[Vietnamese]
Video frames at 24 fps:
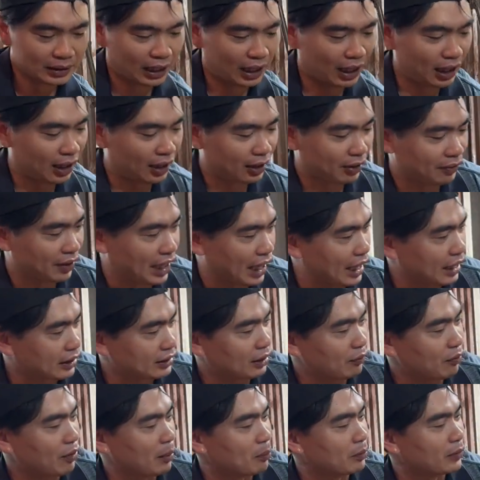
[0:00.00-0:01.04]
À, và
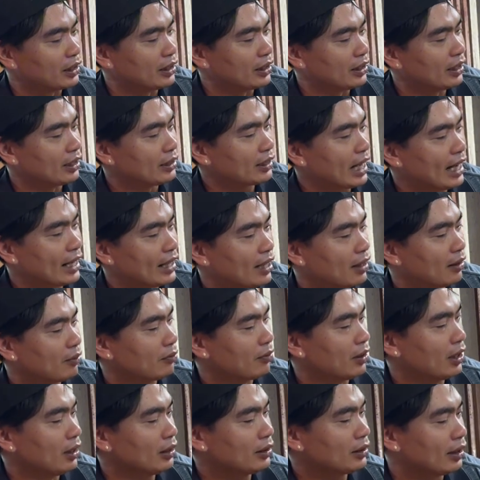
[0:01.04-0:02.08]
tác phẩm thì hiện tại đang
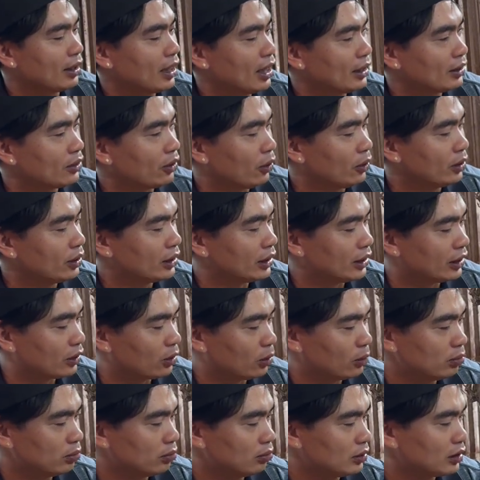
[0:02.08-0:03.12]
vỡ tới đây thôi thì
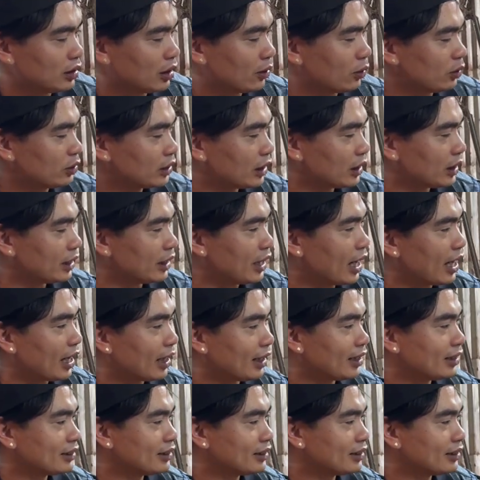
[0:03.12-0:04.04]
cũng chưa có gì để